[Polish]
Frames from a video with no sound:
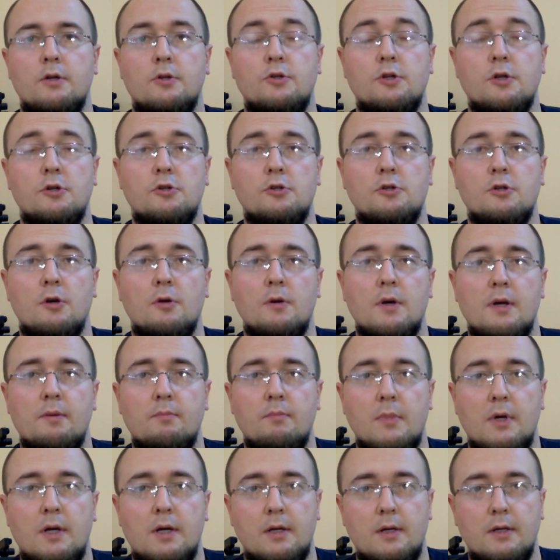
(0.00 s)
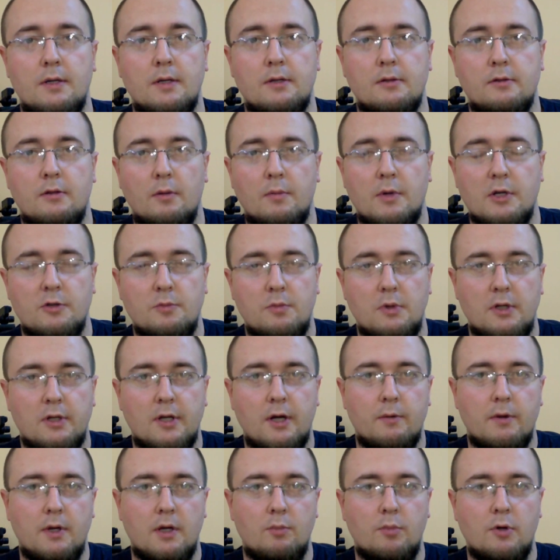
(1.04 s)
Cześć czołem, Tomasz
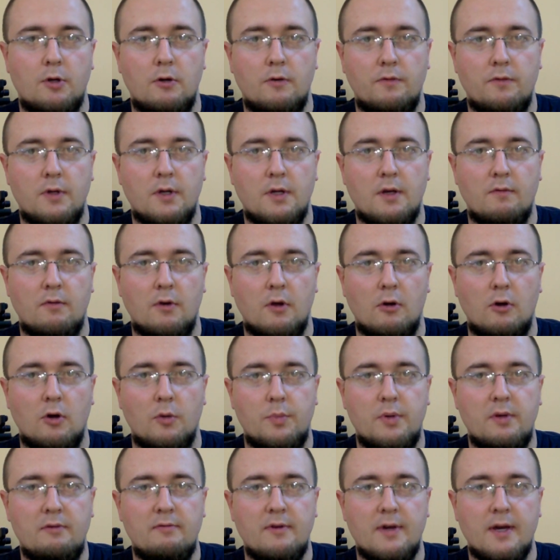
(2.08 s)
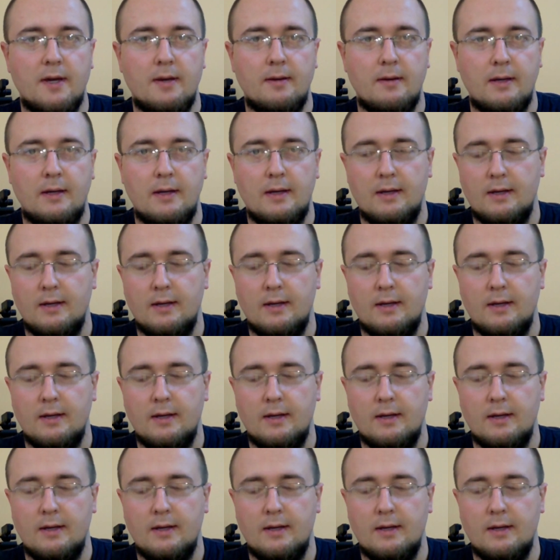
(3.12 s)
Migdałek, Biuro w Logopiwie.